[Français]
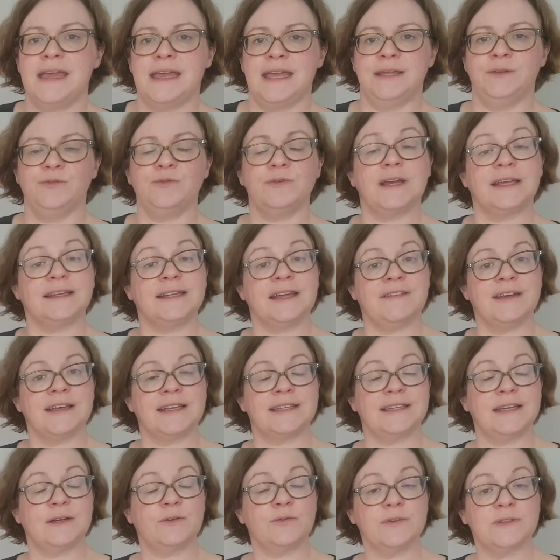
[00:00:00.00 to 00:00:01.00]
Et donc à
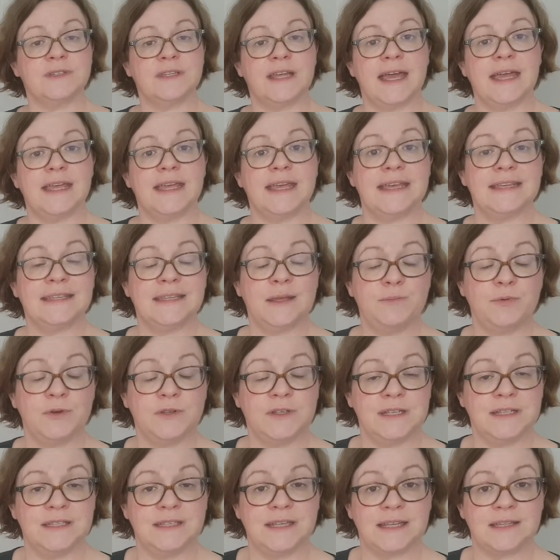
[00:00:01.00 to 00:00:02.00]
travers ces conseils et ces
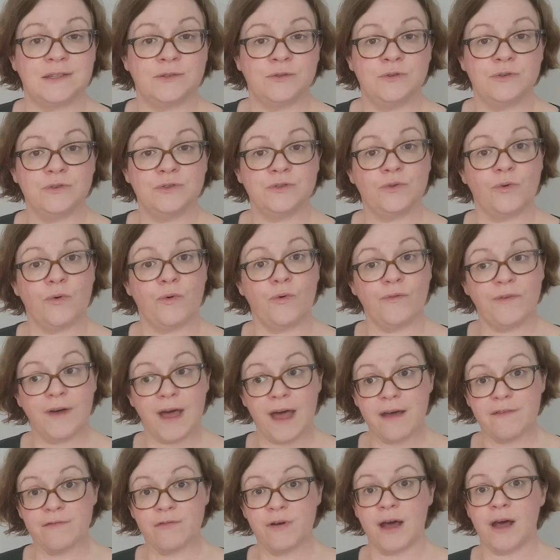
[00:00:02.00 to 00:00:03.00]
petites astuces, on
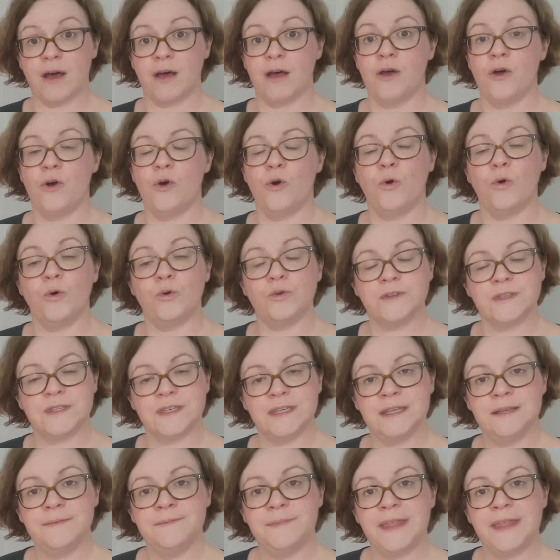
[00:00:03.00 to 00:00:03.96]
va avoir aussi